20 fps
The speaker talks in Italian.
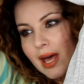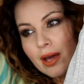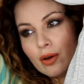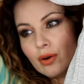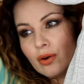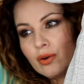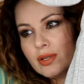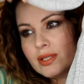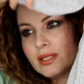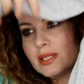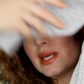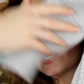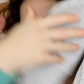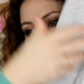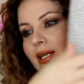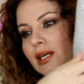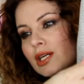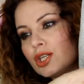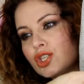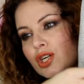ecco così, è
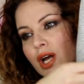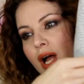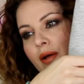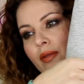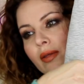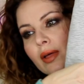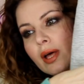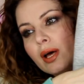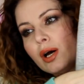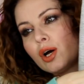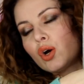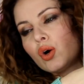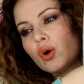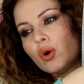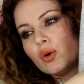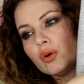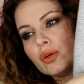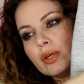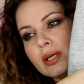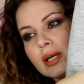grigia
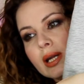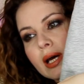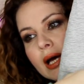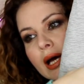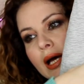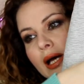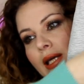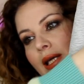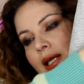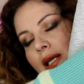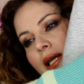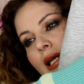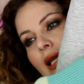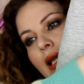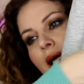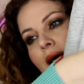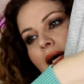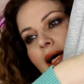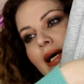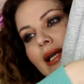con il,
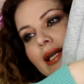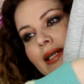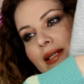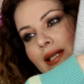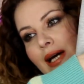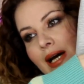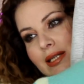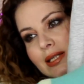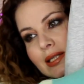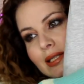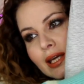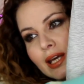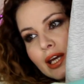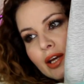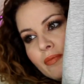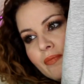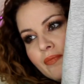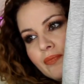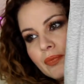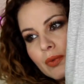le
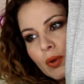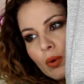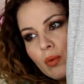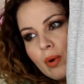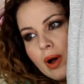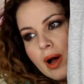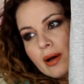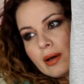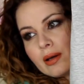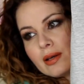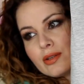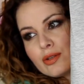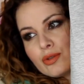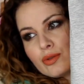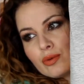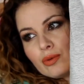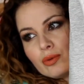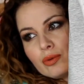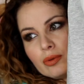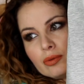tasche, qua che
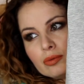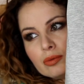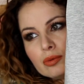sono